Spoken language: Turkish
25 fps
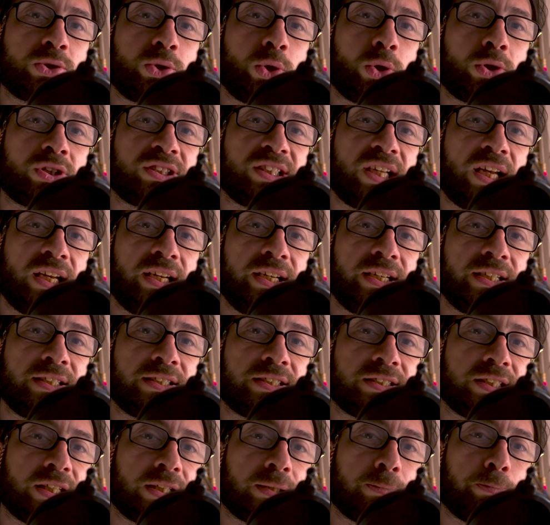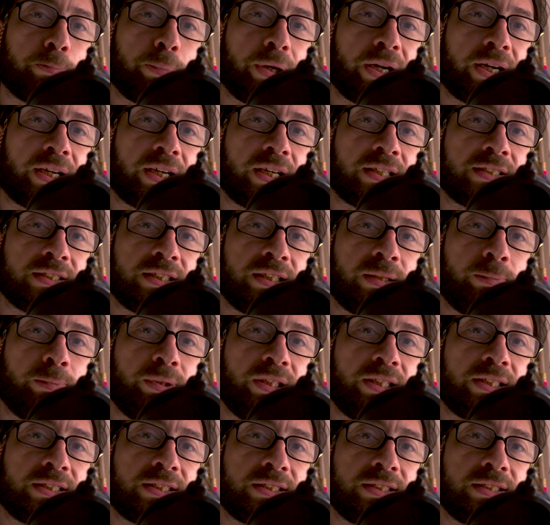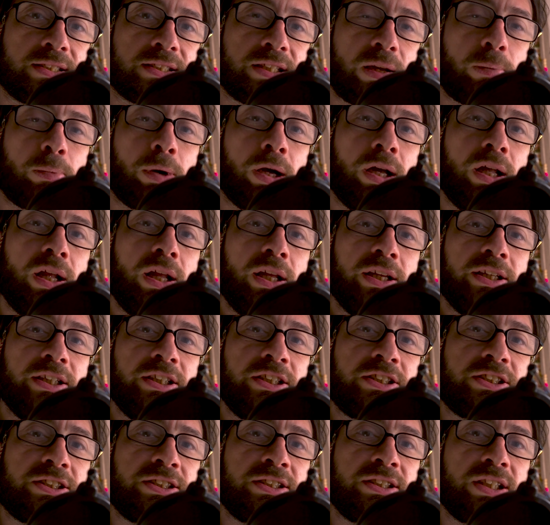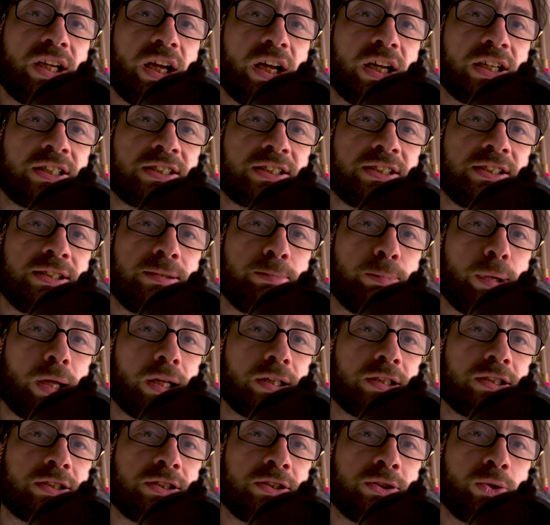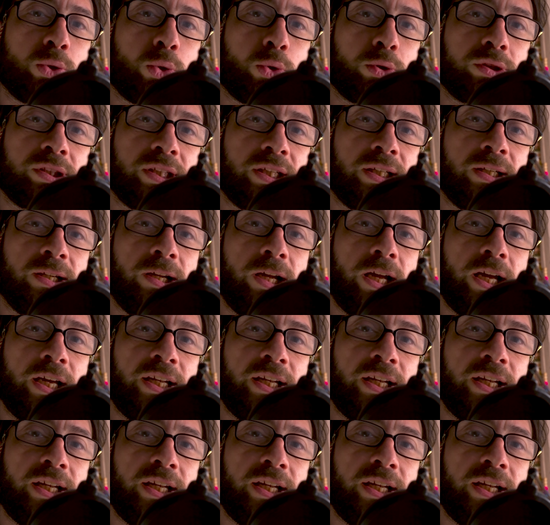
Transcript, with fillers: görsellerinizi satıp para kazanabilirsiniz ama işin asıl mantığı o değil.